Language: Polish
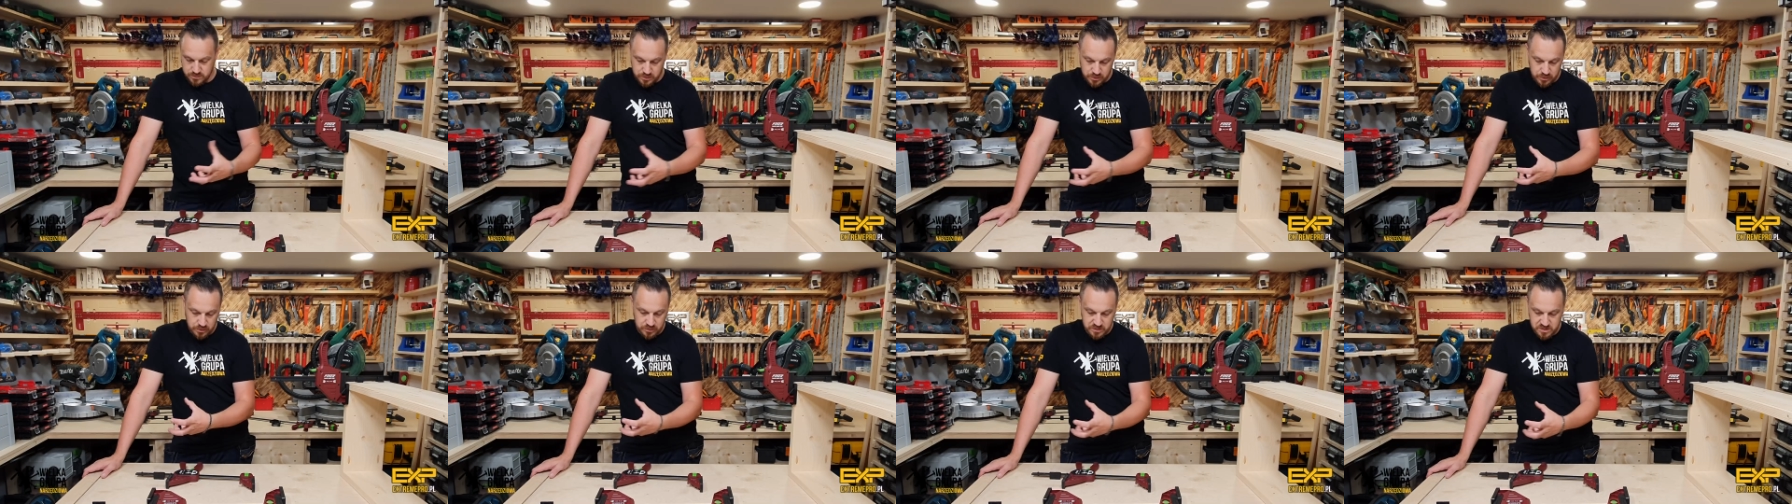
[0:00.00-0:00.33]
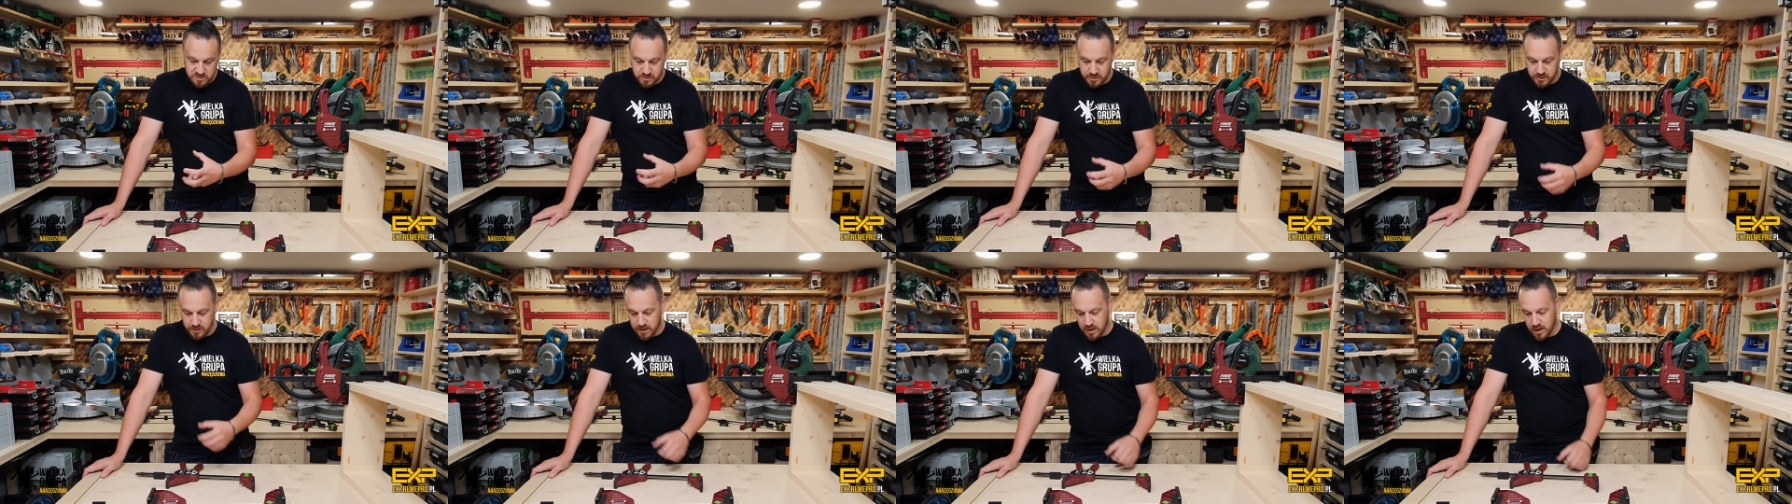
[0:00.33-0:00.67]

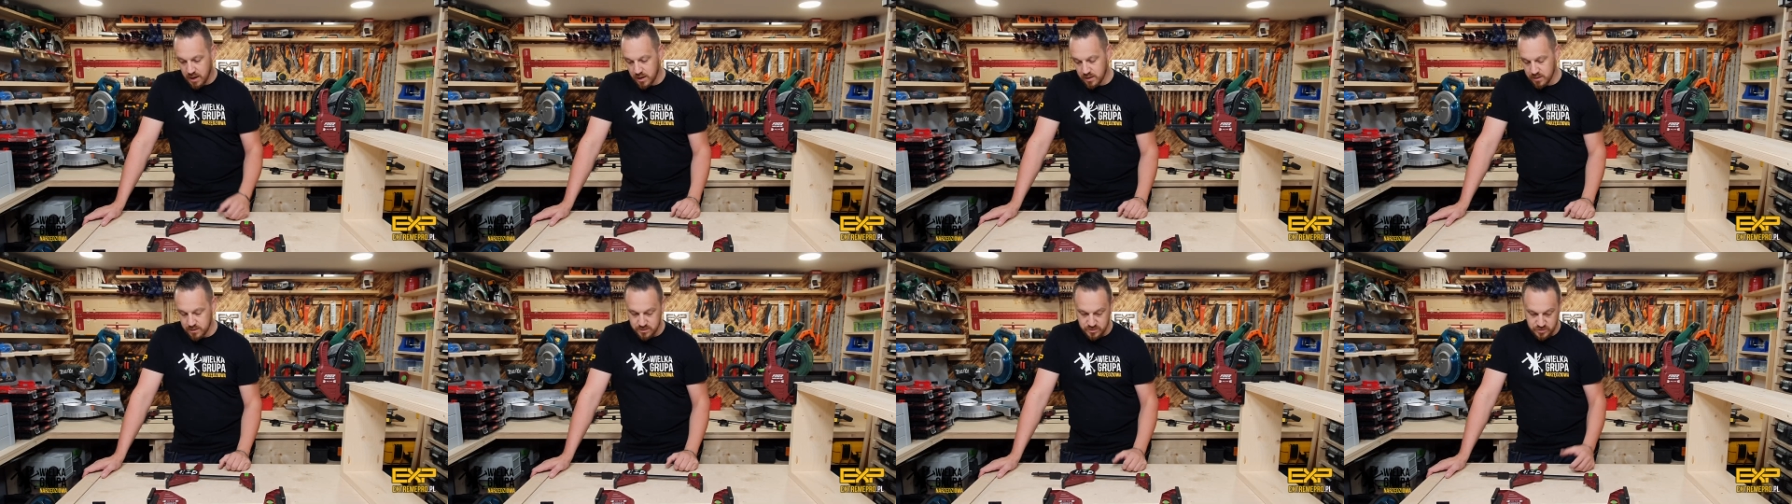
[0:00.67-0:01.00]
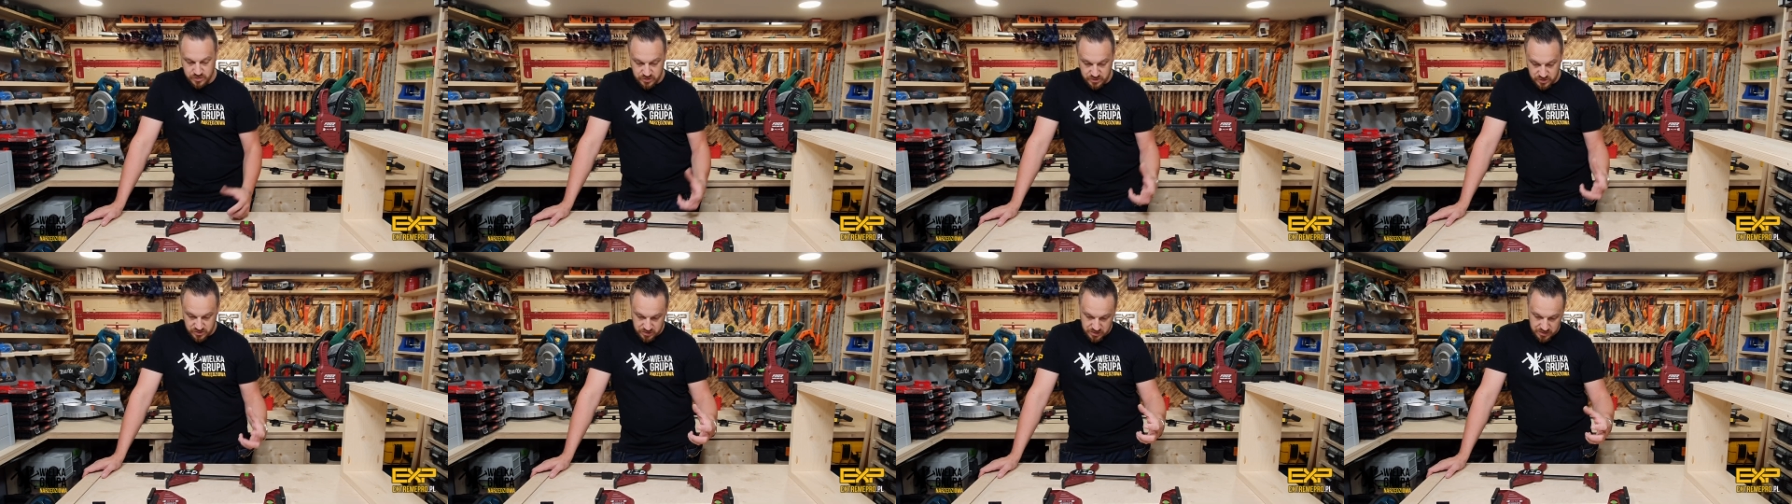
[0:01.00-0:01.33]
rozpycha
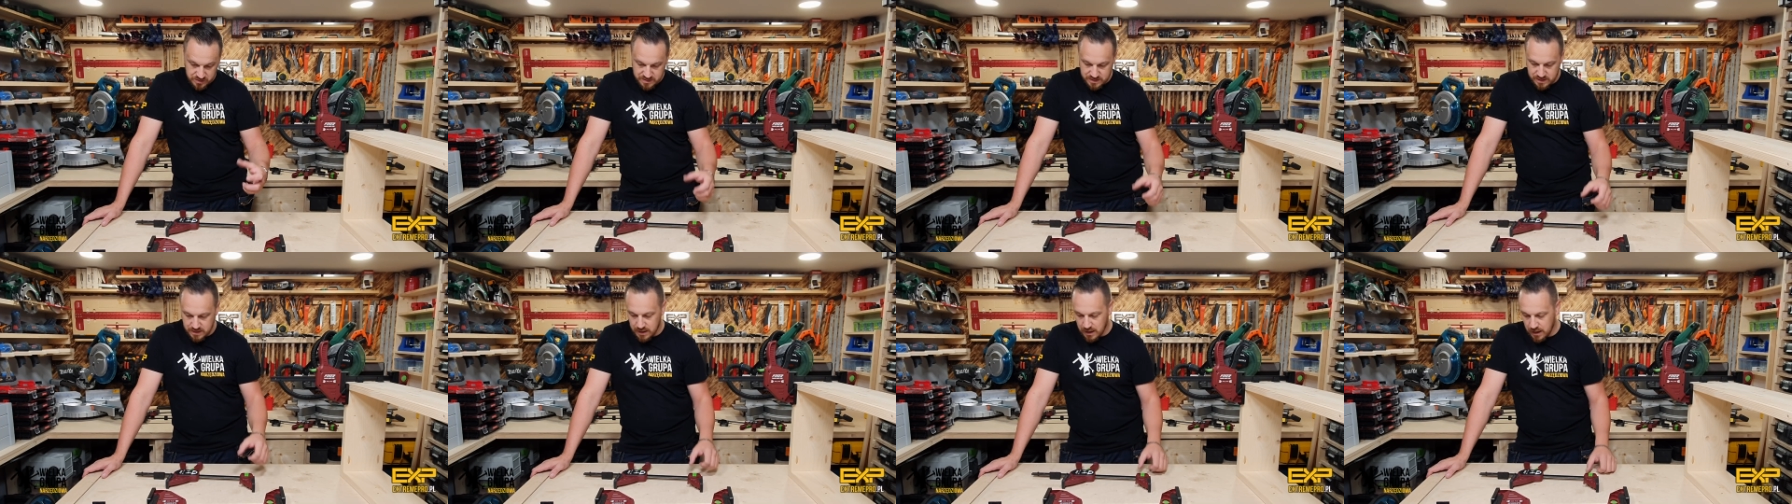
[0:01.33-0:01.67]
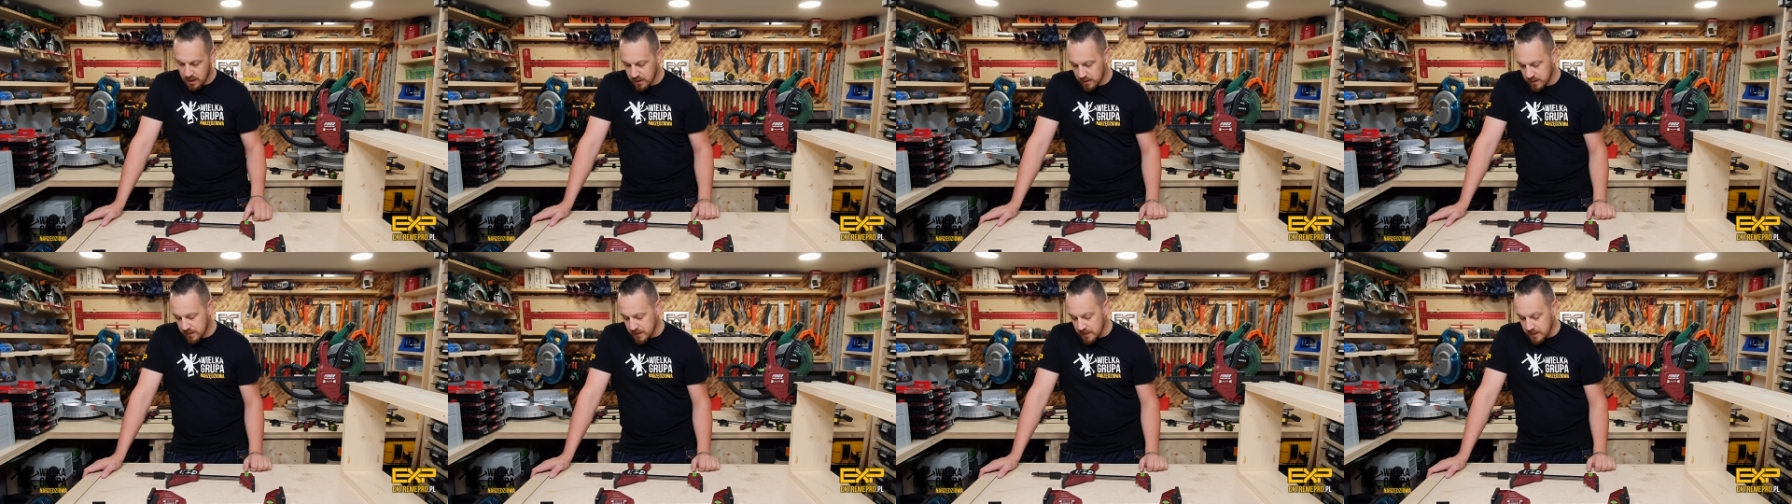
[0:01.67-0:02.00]
czy ściska.